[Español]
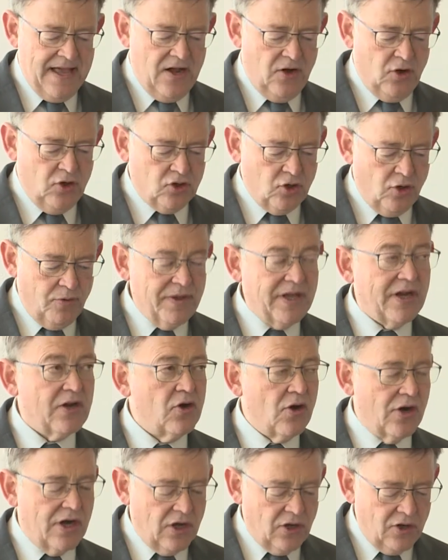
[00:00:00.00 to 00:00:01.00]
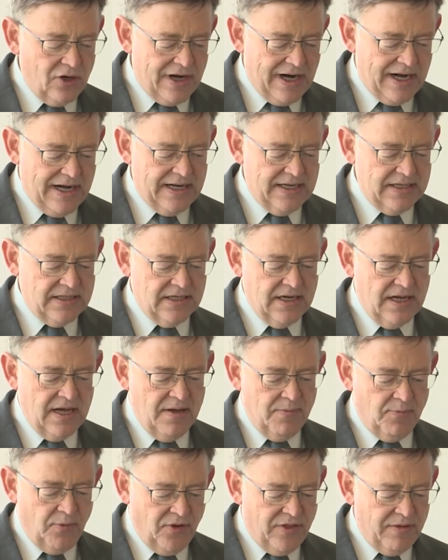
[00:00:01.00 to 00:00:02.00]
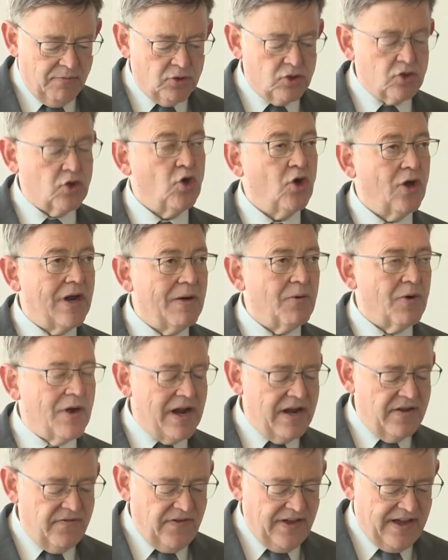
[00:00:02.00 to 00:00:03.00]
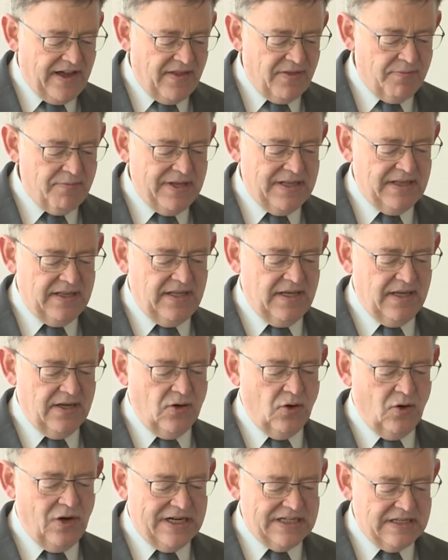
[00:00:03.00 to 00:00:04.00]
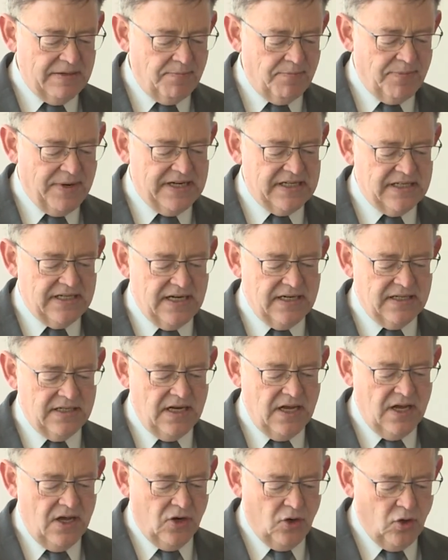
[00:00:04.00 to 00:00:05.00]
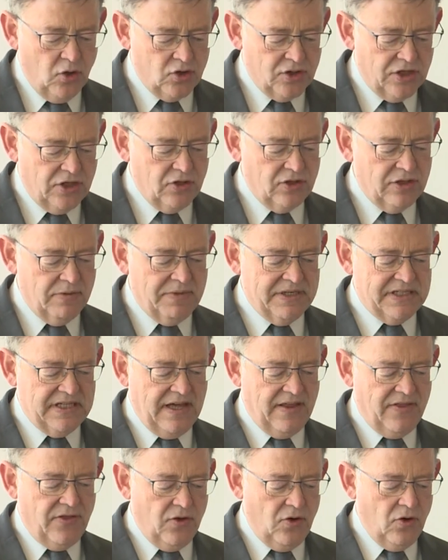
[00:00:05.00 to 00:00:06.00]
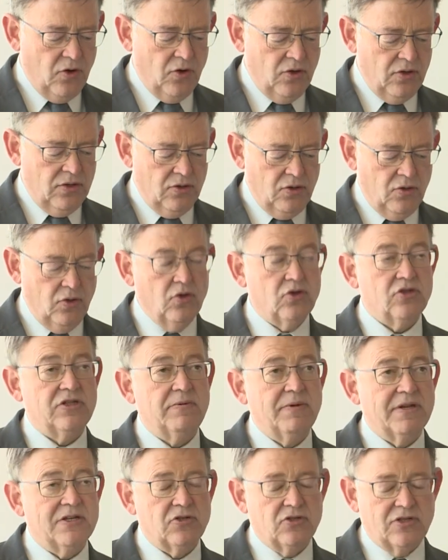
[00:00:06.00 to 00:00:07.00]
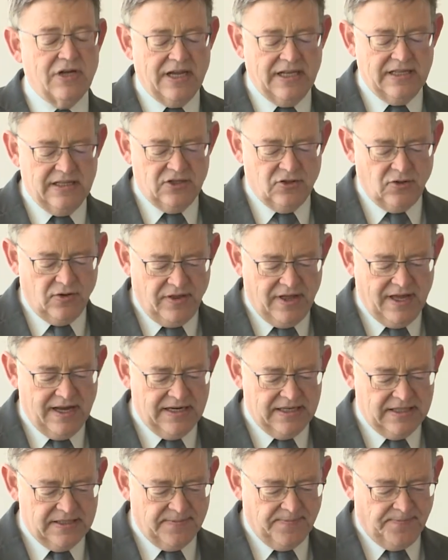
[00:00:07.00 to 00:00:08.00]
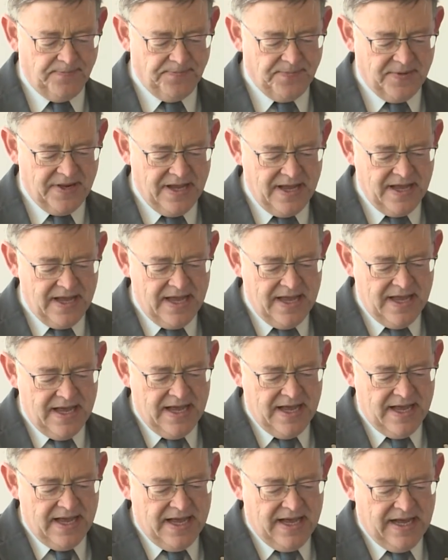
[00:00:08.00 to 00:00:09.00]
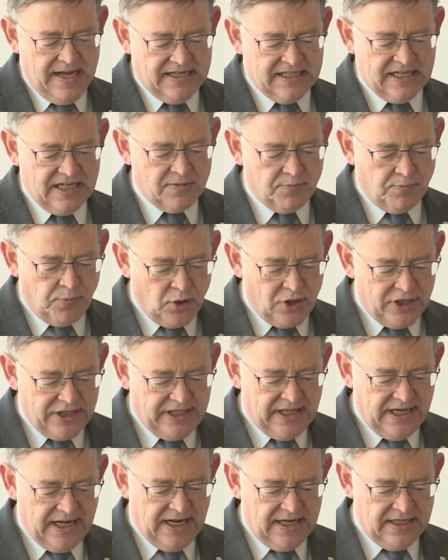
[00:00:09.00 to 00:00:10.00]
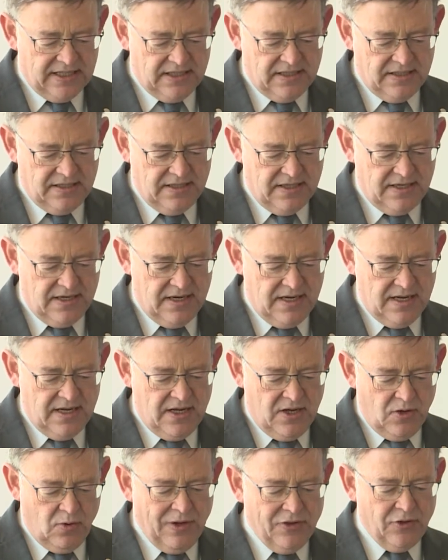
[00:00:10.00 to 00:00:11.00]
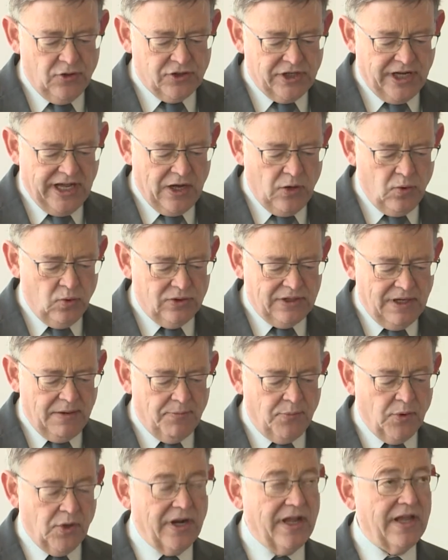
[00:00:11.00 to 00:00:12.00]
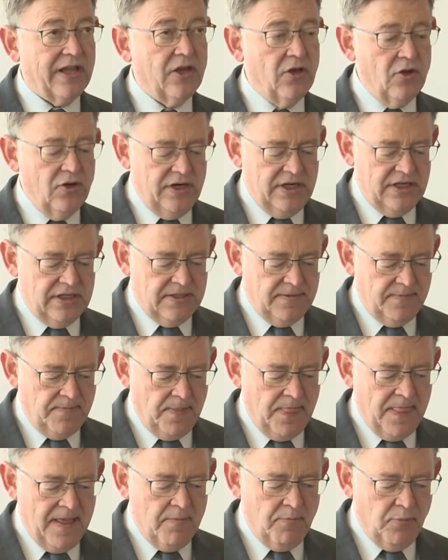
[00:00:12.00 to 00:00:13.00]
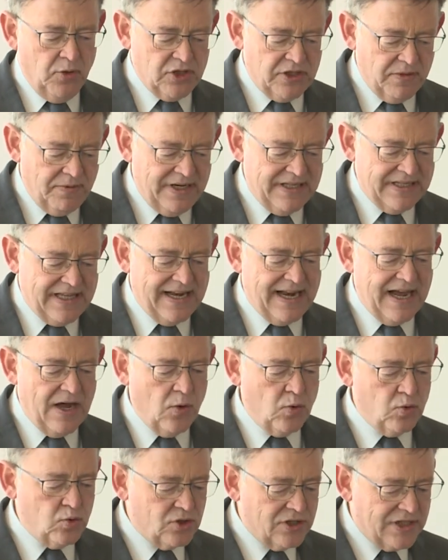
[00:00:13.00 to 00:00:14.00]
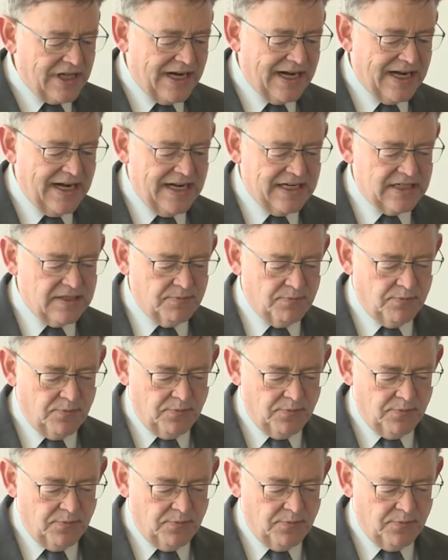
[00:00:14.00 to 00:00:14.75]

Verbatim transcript: los gobiernos regionales podemos colaborar eficazmente con las empresas, con los centros de investigación, con los diversos agentes sociales. Esas políticas, cuando se ejecutan por regiones, posibilitan ajustar las